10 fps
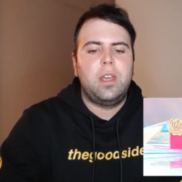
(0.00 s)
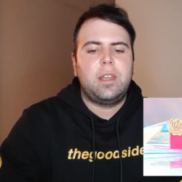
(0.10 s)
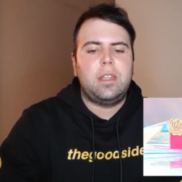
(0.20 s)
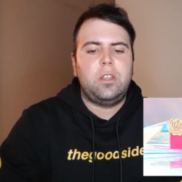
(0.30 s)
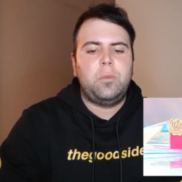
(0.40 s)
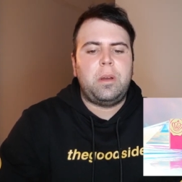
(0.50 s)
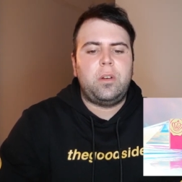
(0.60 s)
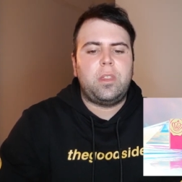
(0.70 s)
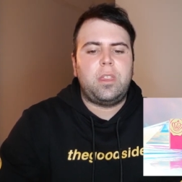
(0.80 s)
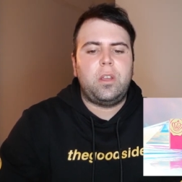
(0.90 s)
que tiene un
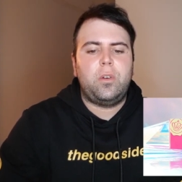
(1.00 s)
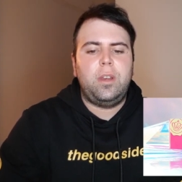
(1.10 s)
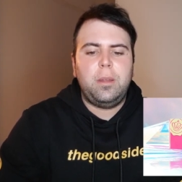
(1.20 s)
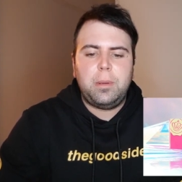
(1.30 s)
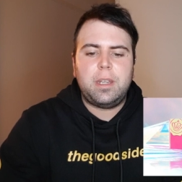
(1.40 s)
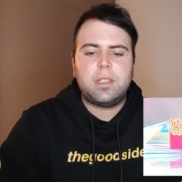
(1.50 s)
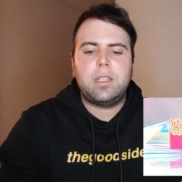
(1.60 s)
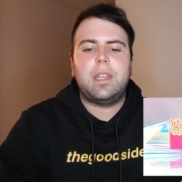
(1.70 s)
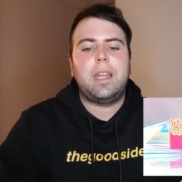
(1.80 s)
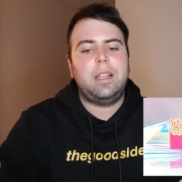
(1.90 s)
valor de 5 libras,
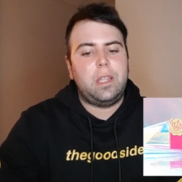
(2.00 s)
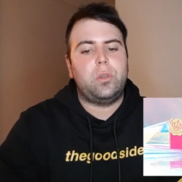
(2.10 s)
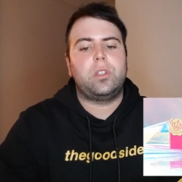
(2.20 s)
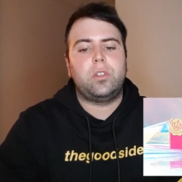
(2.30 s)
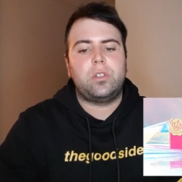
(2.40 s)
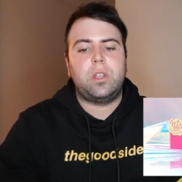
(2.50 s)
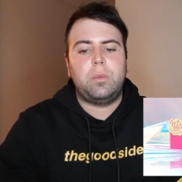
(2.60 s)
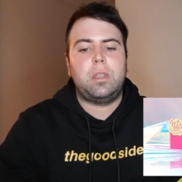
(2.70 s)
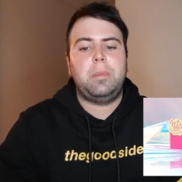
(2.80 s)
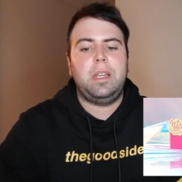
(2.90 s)
que el de
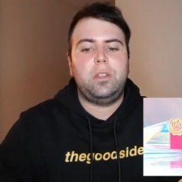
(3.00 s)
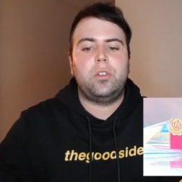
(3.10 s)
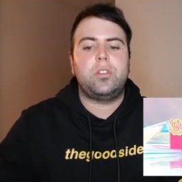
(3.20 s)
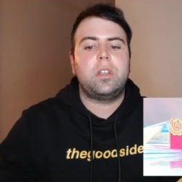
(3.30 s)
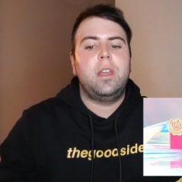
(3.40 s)
250 ml